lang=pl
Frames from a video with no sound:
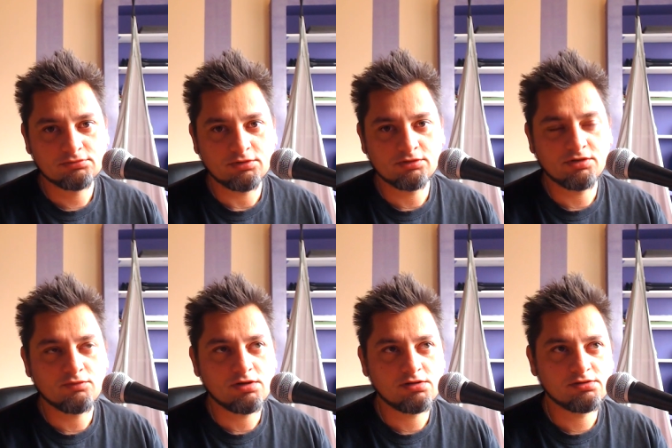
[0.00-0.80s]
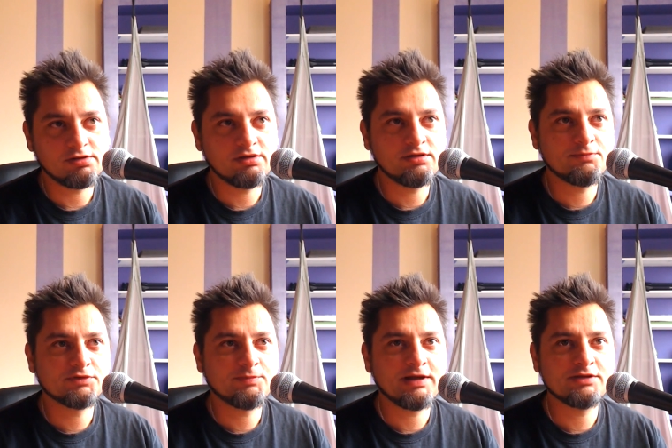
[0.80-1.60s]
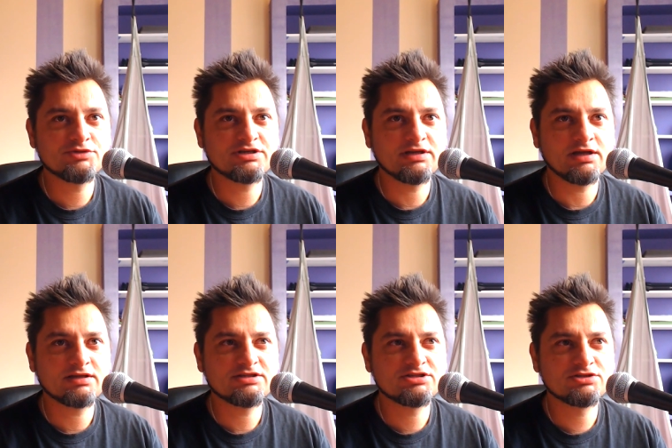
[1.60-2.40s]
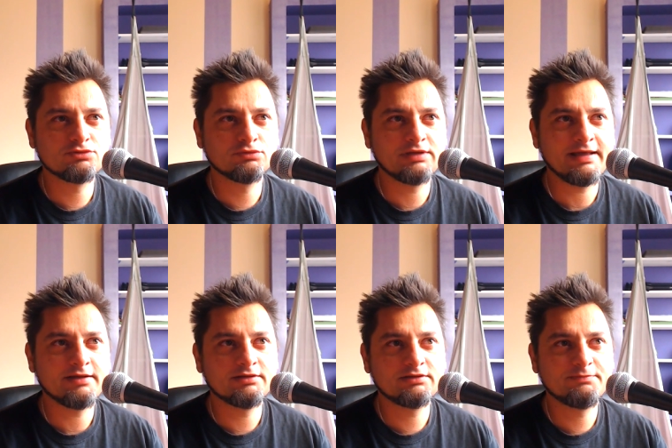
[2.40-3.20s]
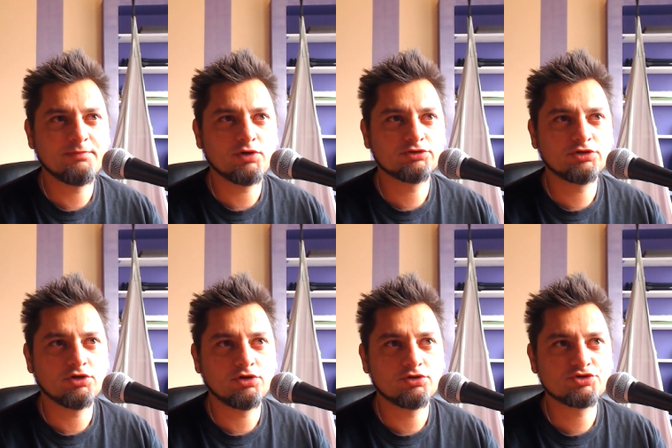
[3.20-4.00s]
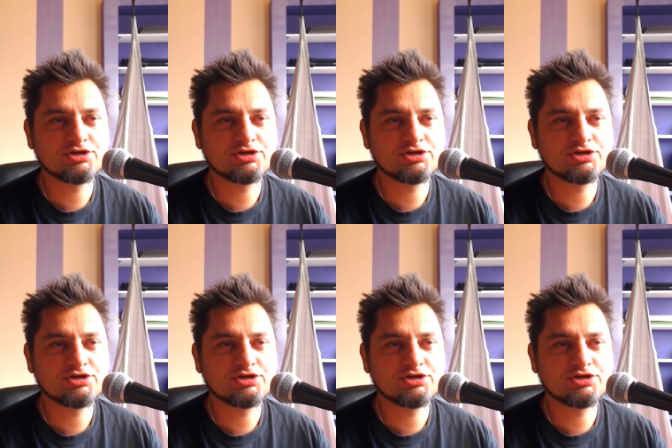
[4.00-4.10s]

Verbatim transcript: około i podpalił się jakiś student po to,